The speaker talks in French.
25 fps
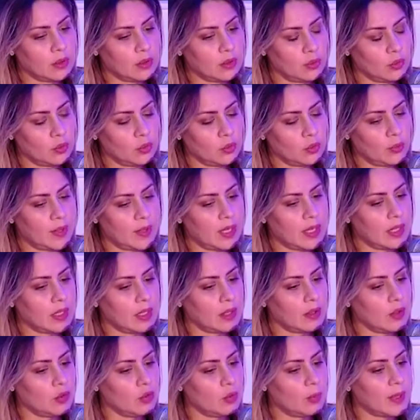ou
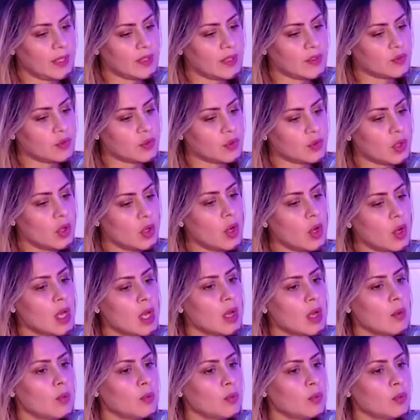par le patient,
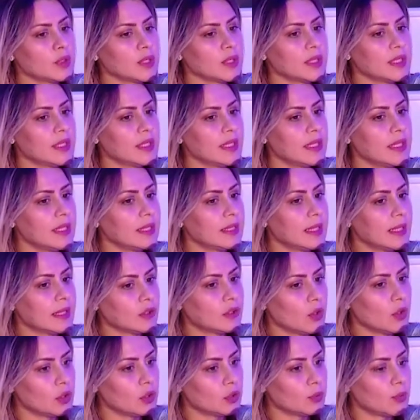pour des délais
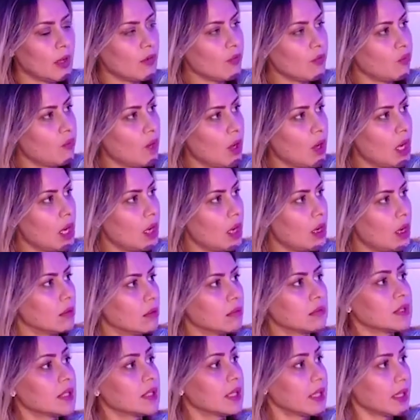d'attente
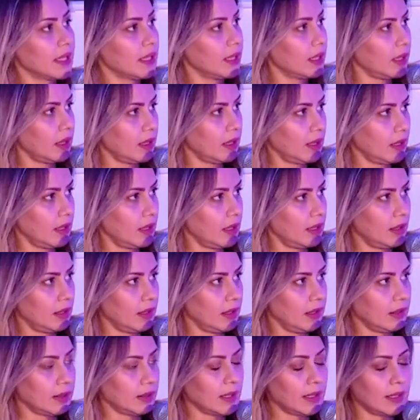parfois
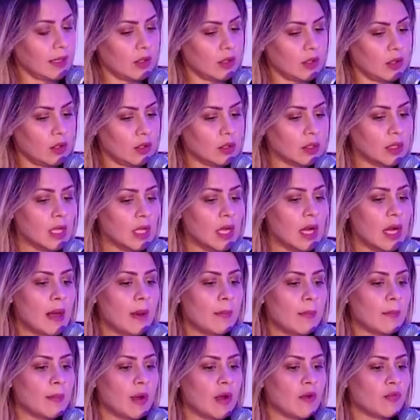très très longs
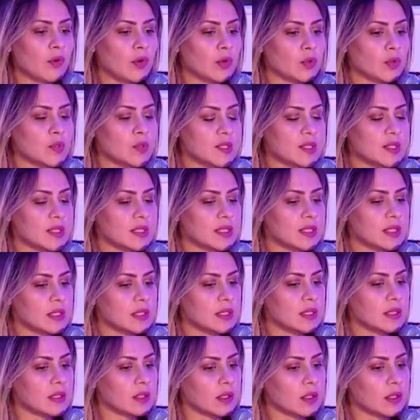parfois
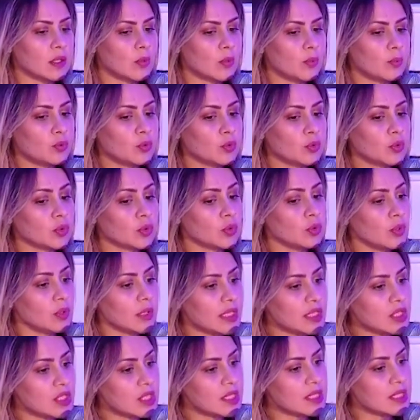aussi euh, pour
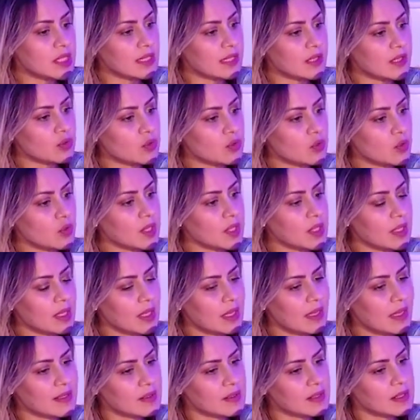une législation qui
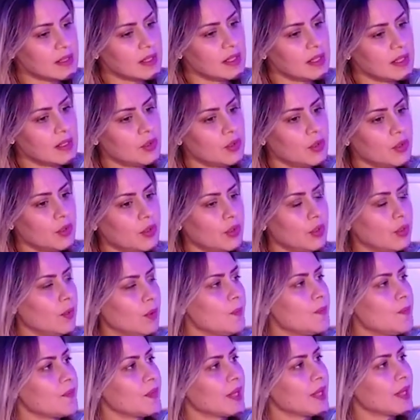est assez
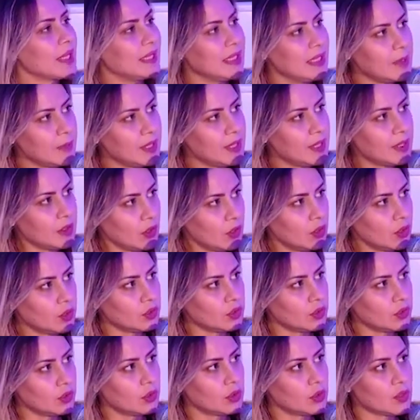euh,
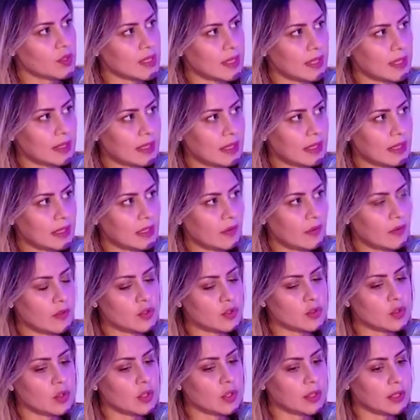limitante dans certaines
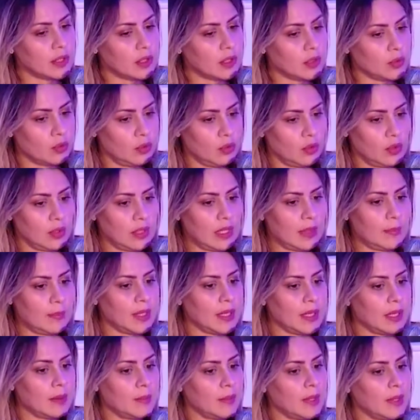interventions telles que la
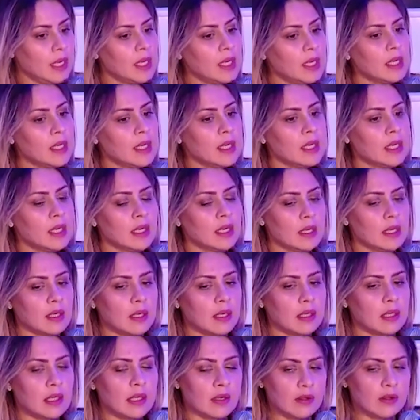PMA,
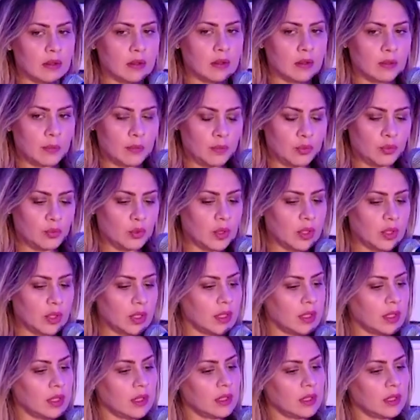euh, pour
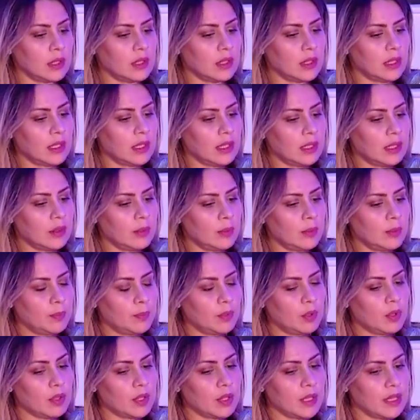la
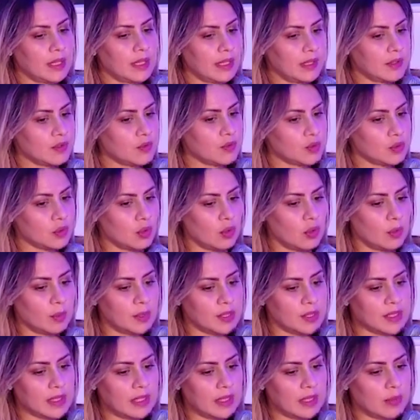procréation
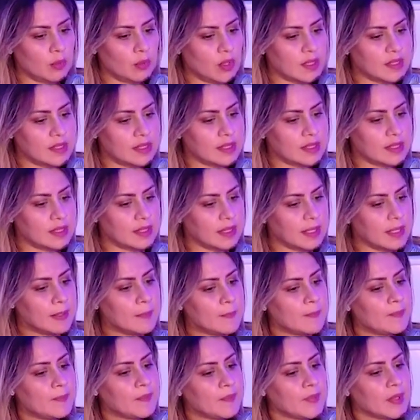médicalement
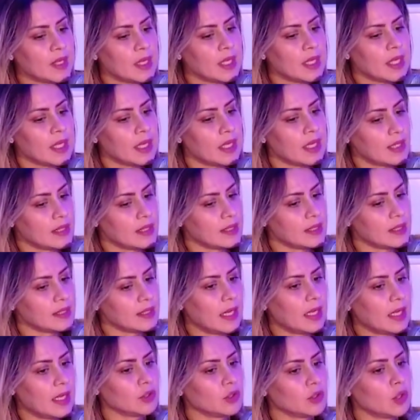assistée, etc.
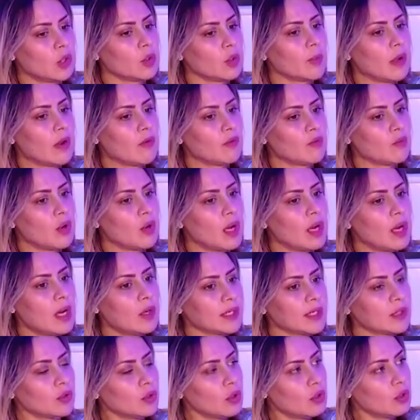Donc parfois,
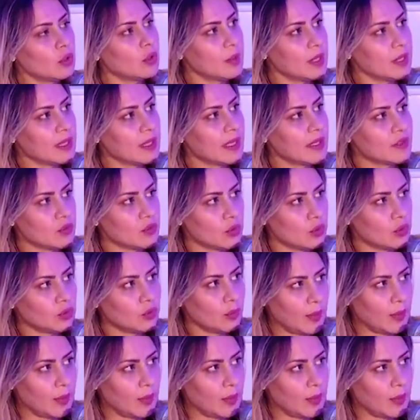on est dans l'obligation de